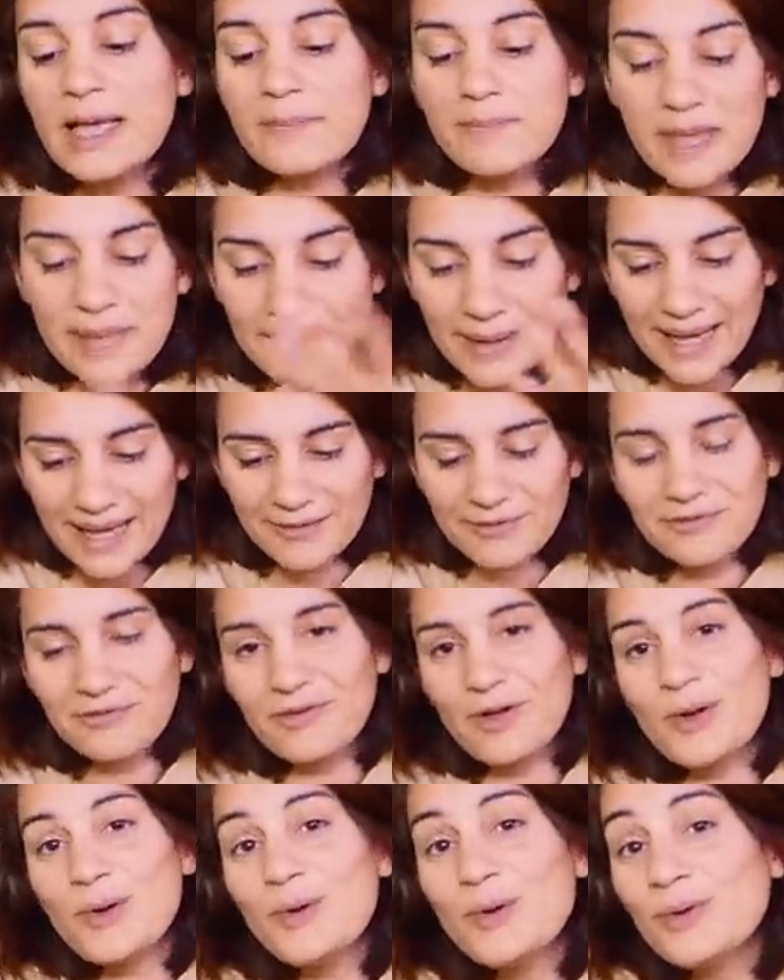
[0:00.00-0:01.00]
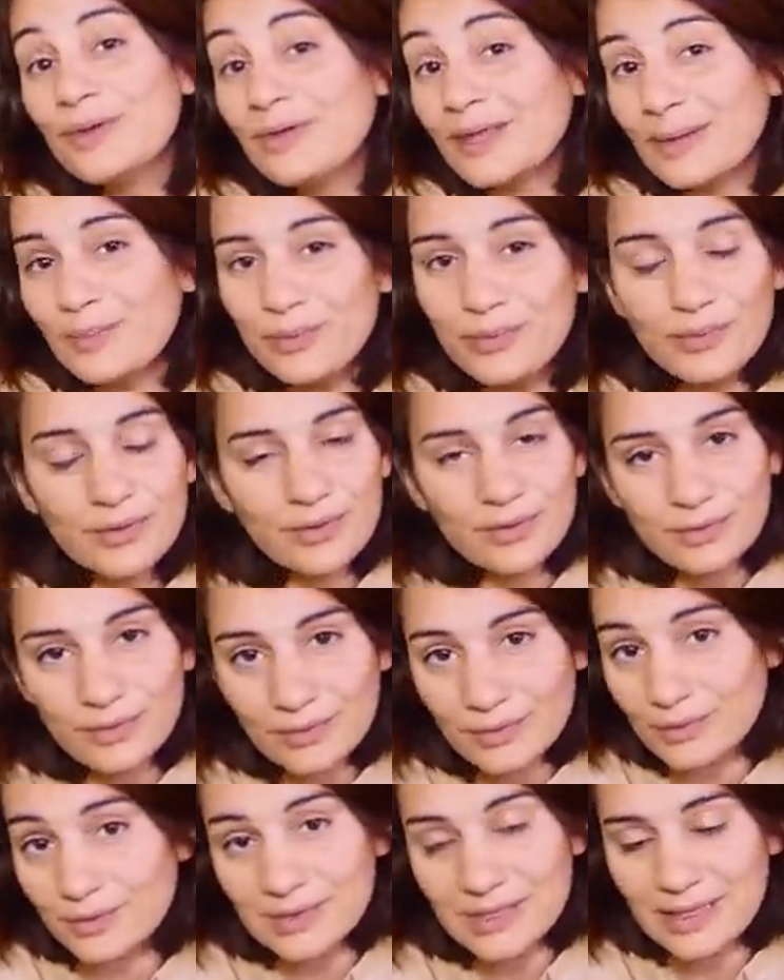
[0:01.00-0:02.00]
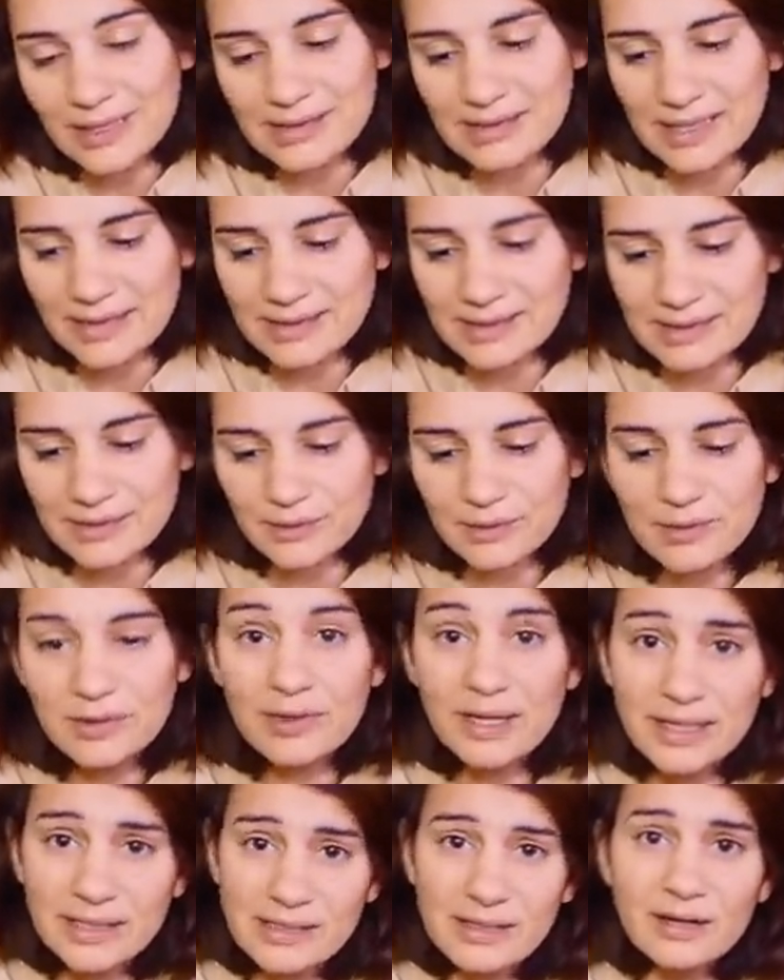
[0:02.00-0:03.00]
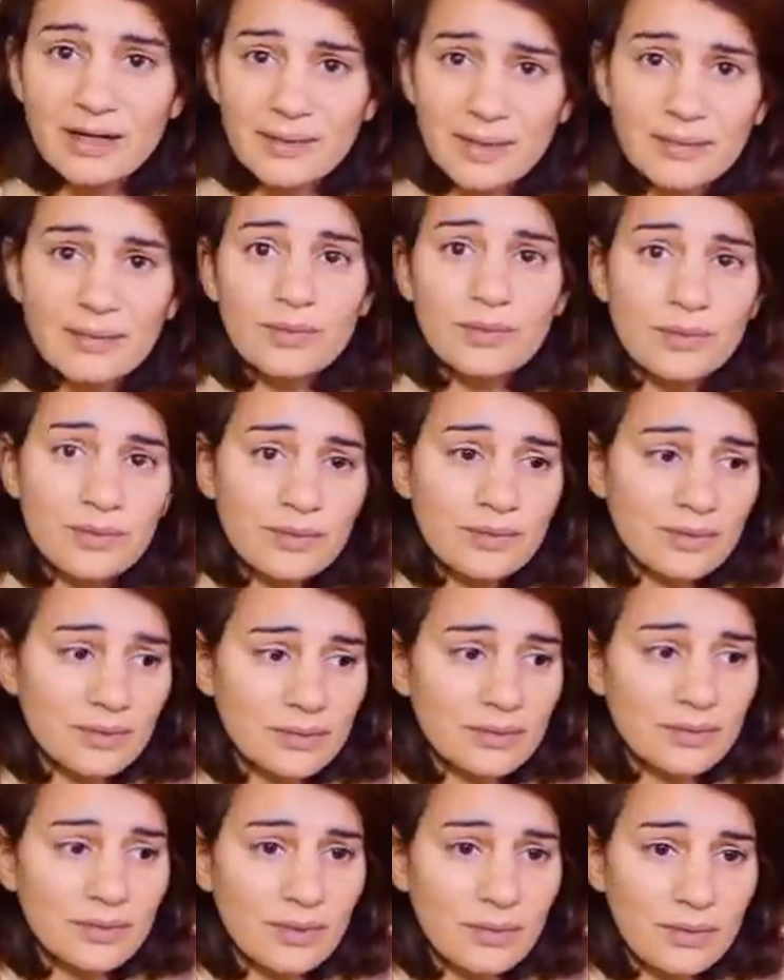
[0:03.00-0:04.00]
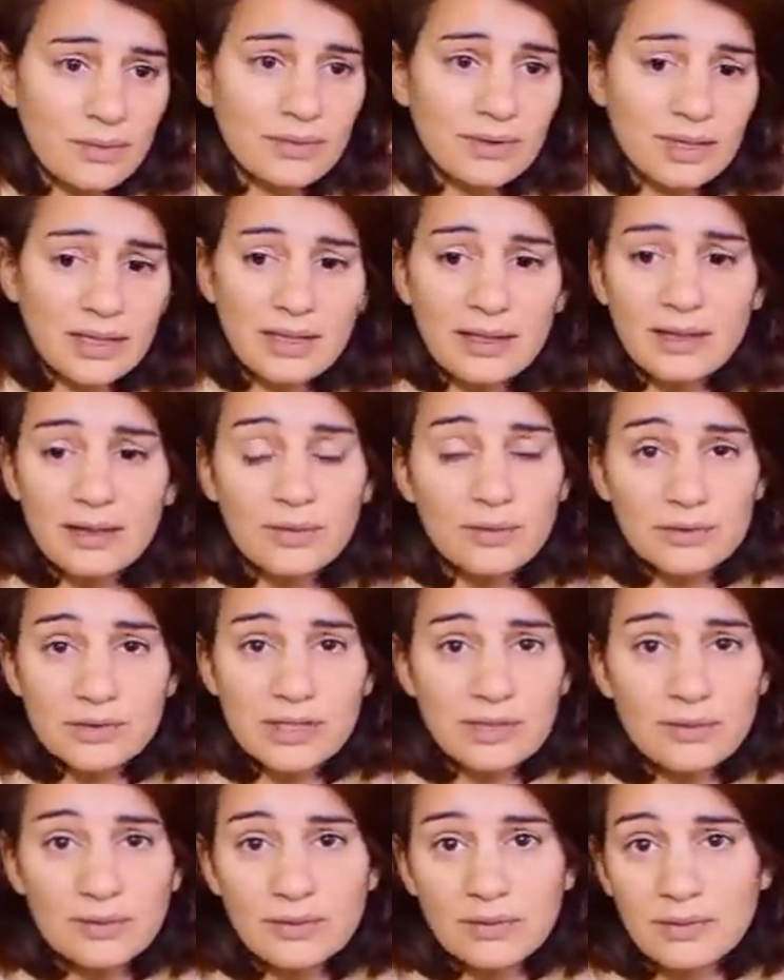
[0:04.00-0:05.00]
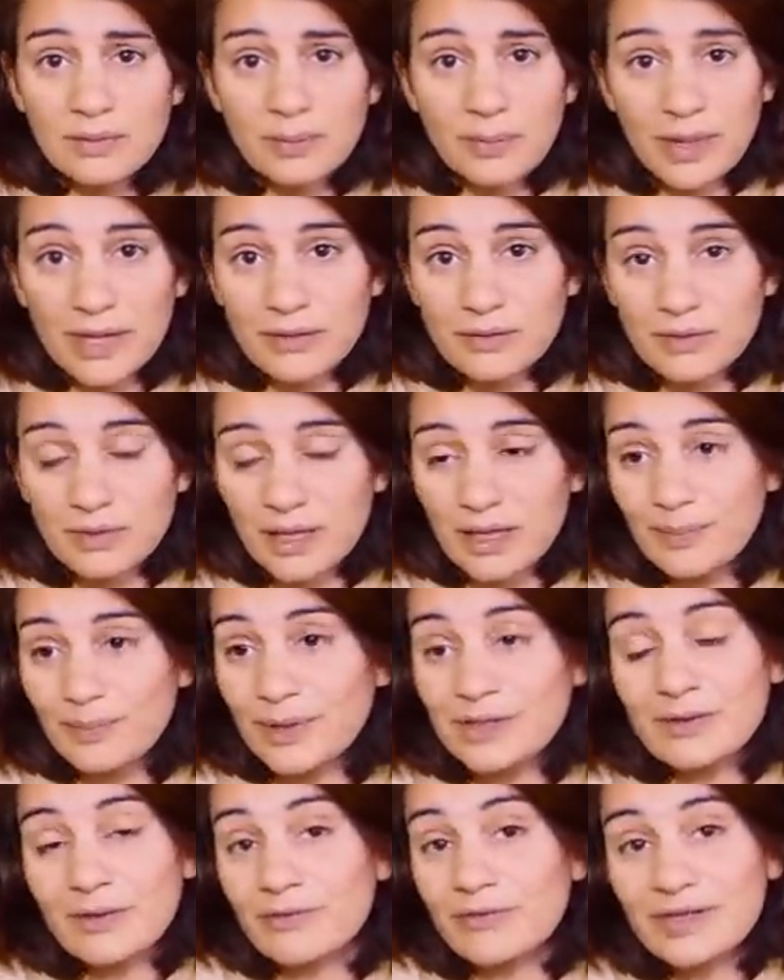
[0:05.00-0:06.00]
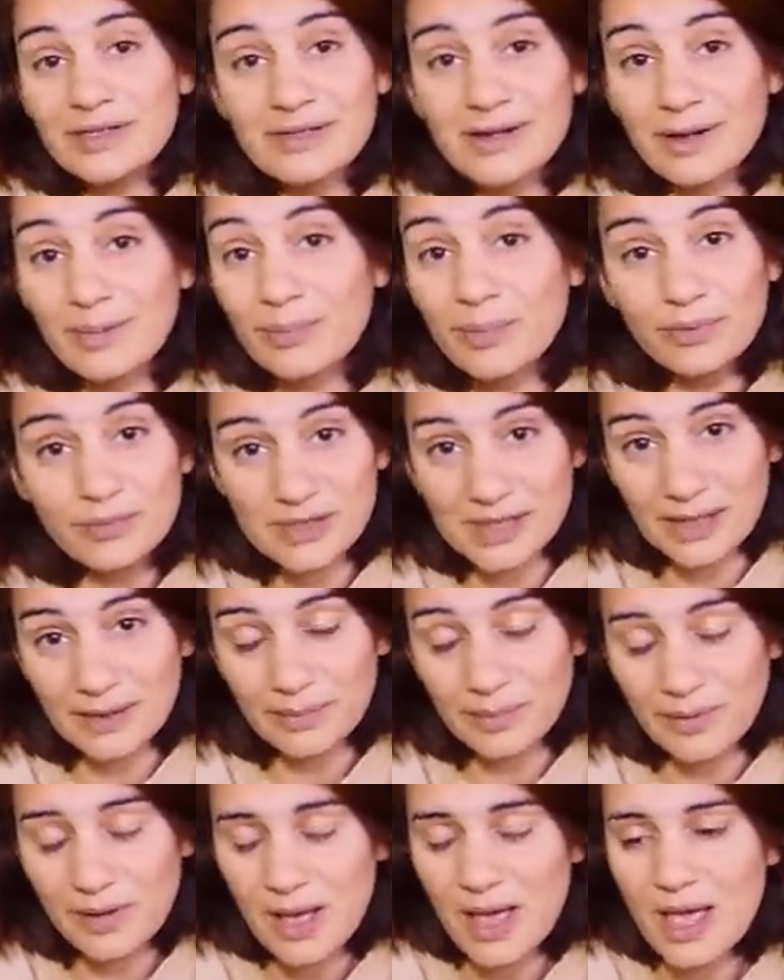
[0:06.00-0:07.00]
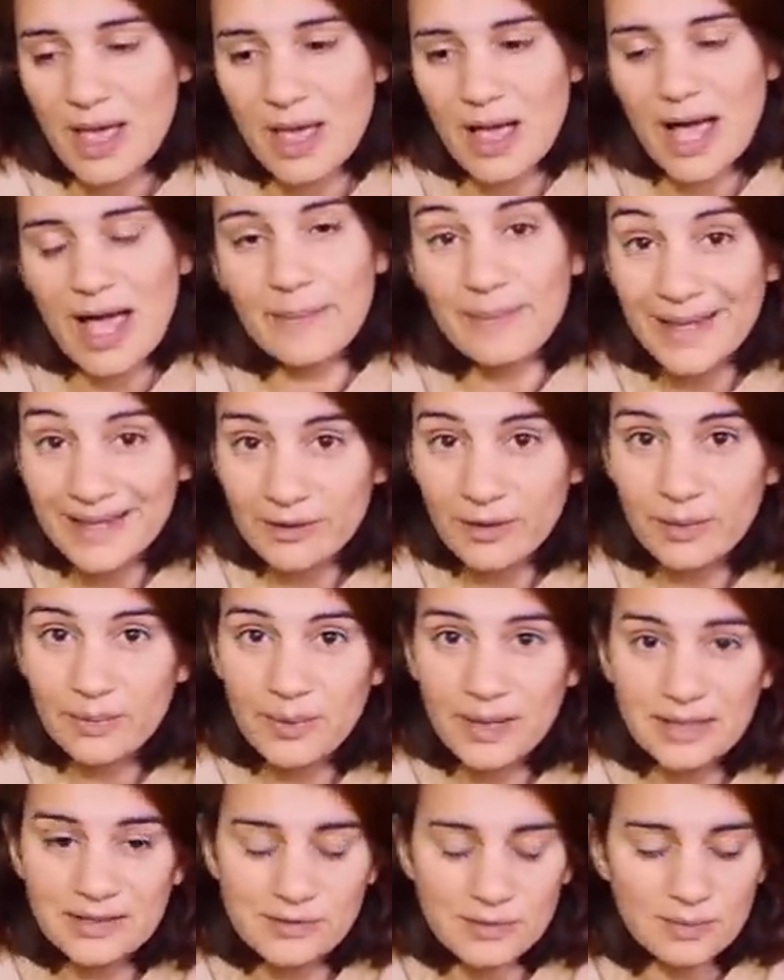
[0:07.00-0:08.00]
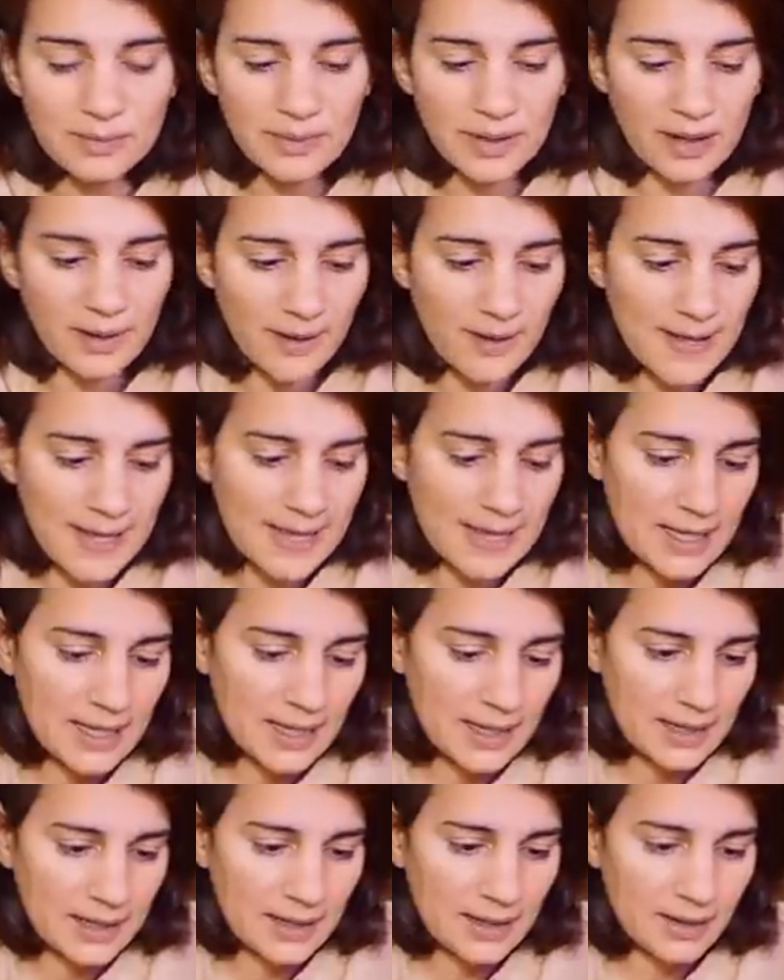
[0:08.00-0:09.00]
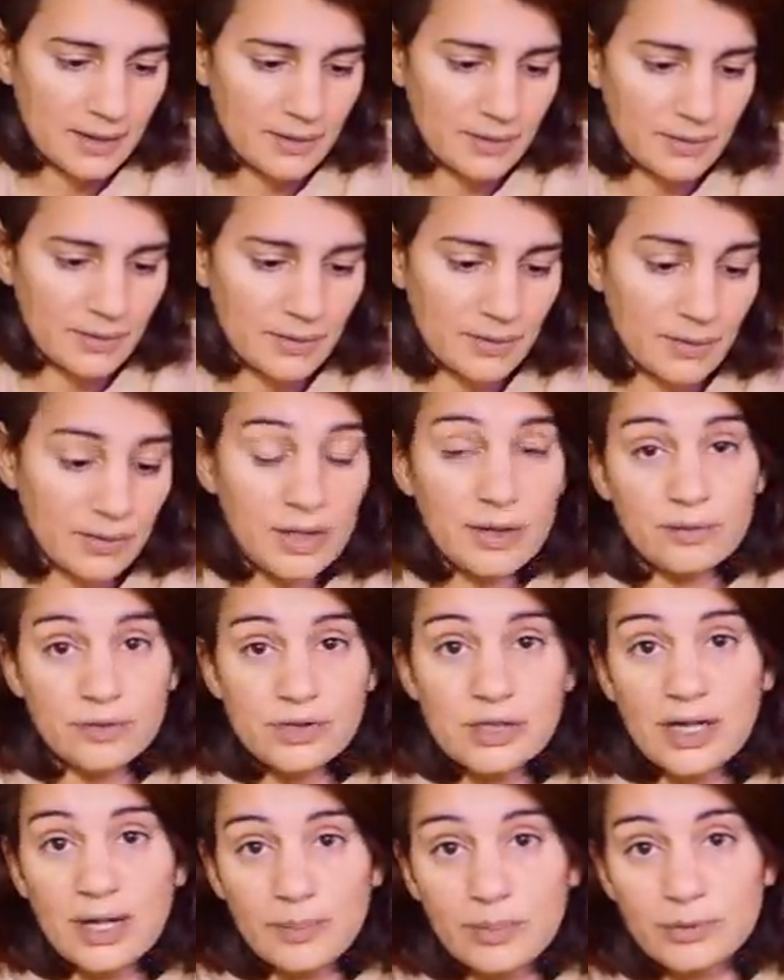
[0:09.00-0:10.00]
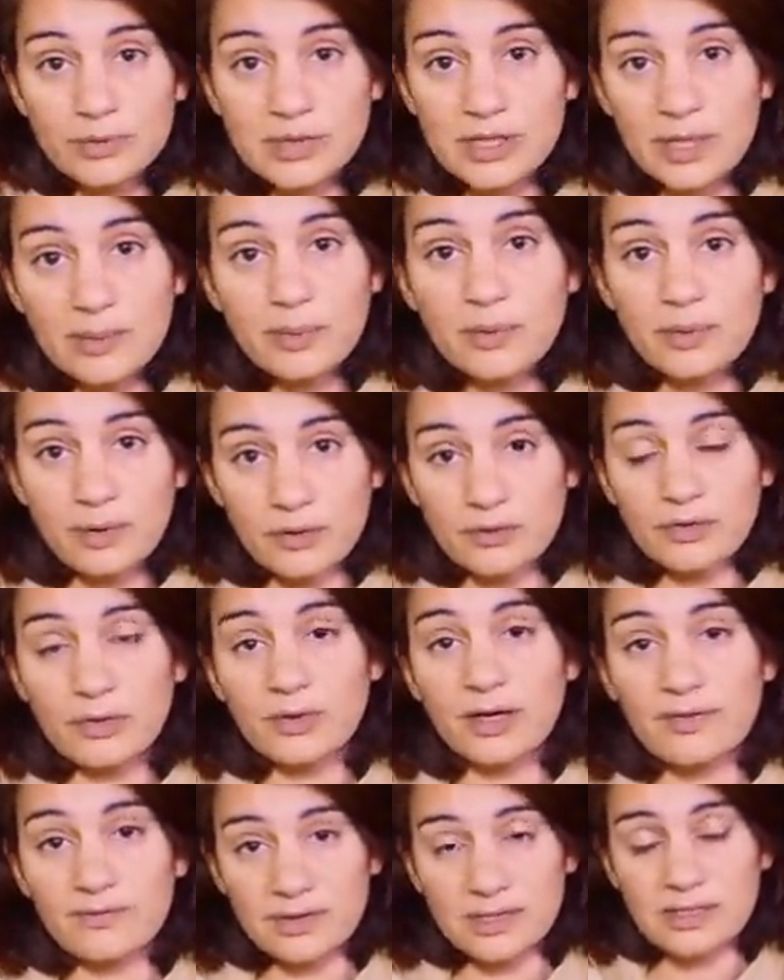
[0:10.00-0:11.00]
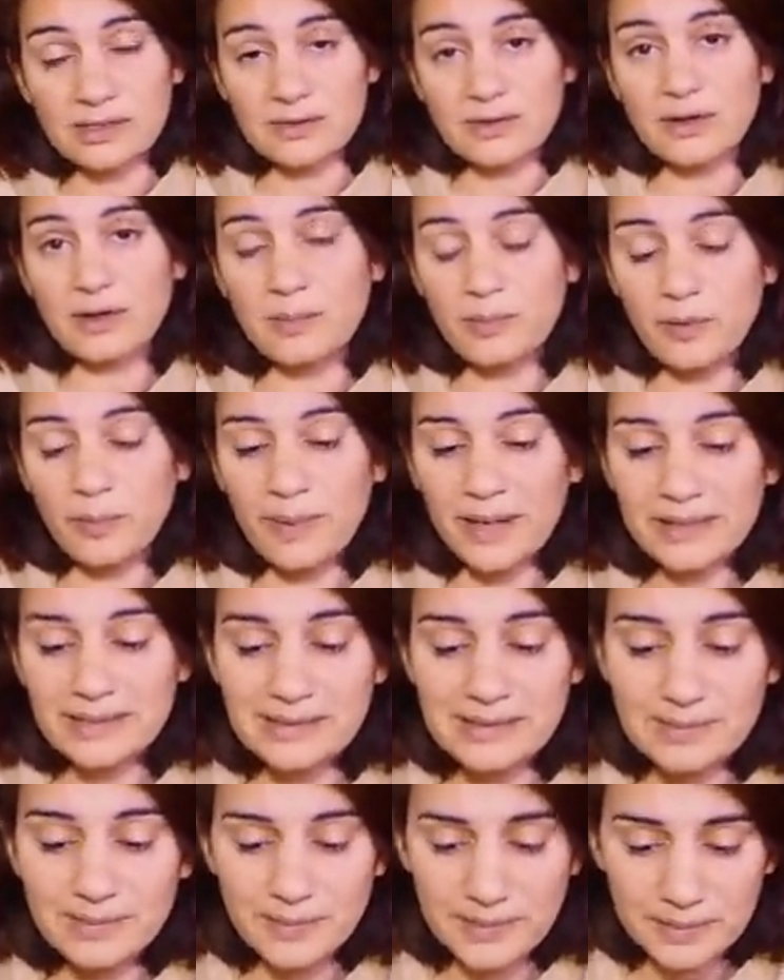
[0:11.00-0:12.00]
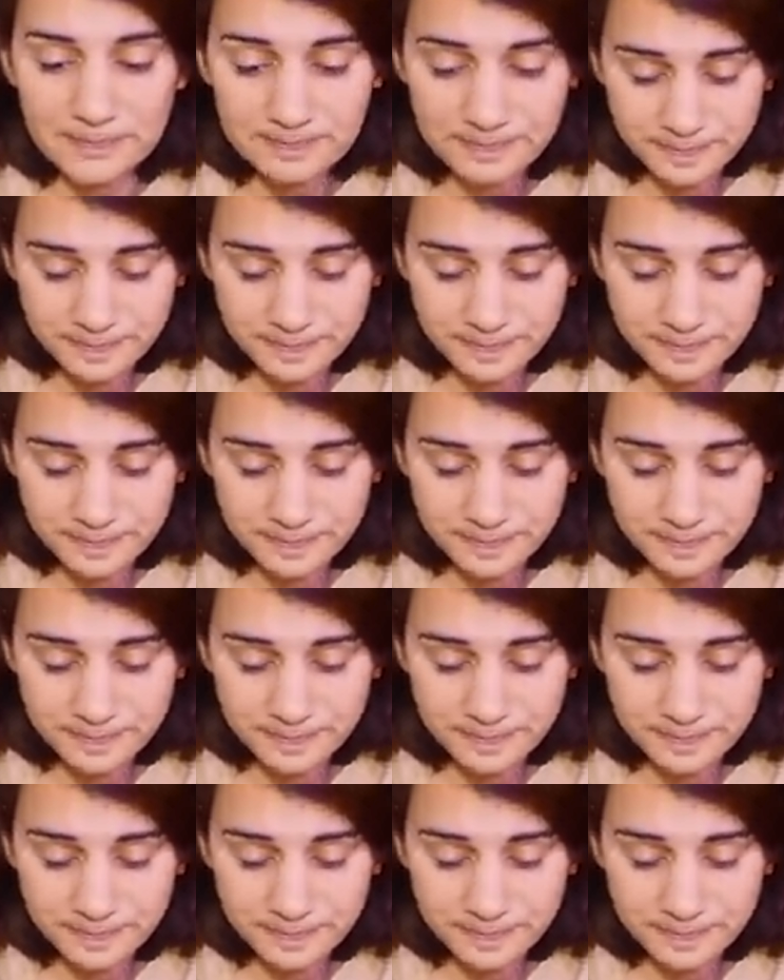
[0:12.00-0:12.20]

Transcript: Mais bref, l'une des plus connues, donc c'est les ICO, et c'est quand même une l'une qui continue de perdurer parce qu'en fait c'est la plus simple à mettre en place d'une part, et, et aussi la plus simple en tant qu'investisseur pour participer.